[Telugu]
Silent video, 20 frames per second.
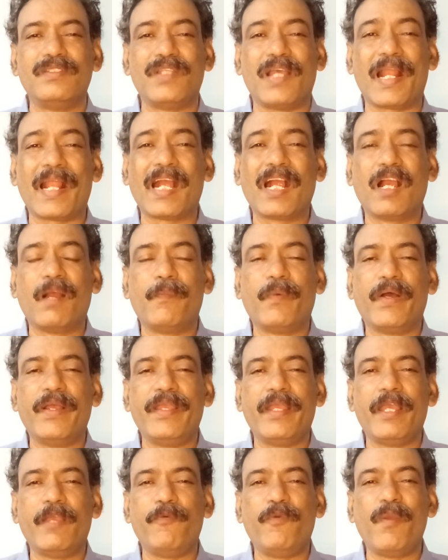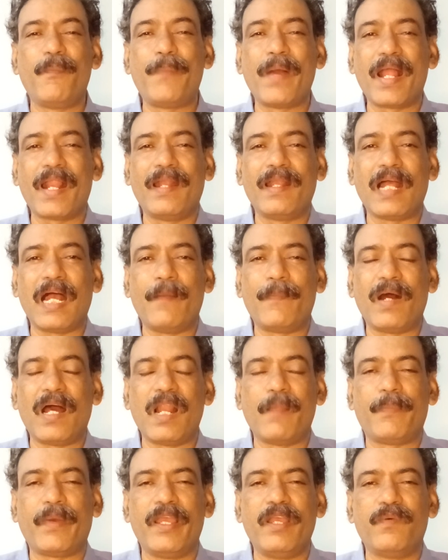జరగబోయే
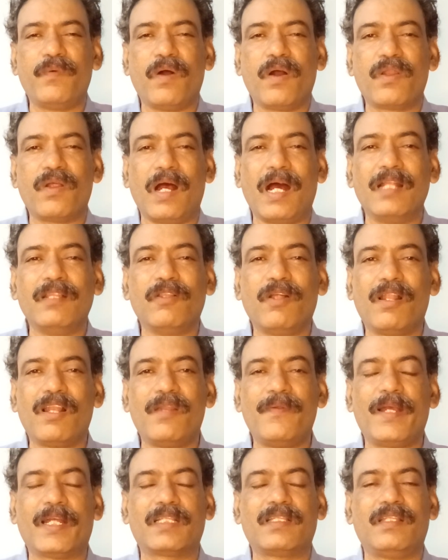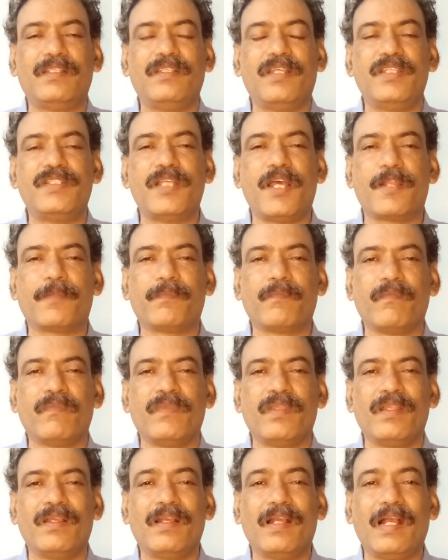విపరిణామాలపై వారు ఆందోళన వ్యక్తం చేశారు
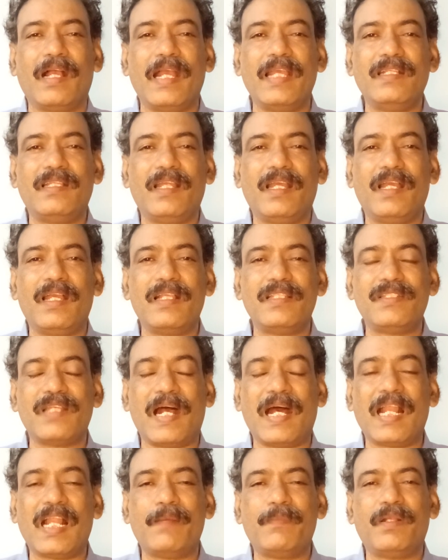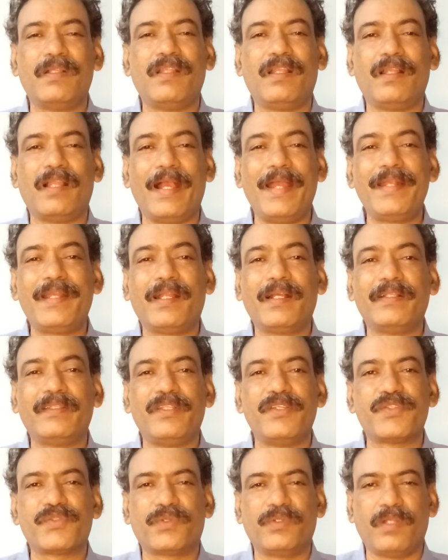అయితే చాలామంది లైట్గా
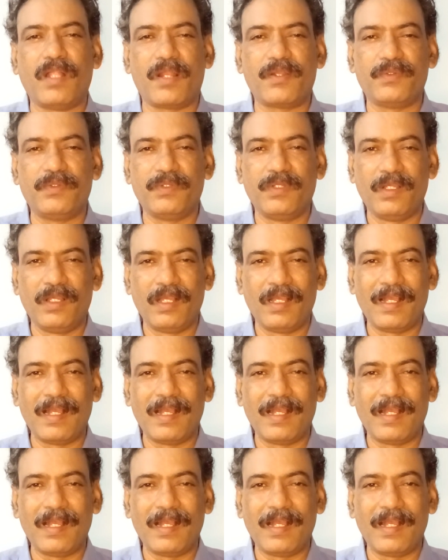తీసుకున్నారు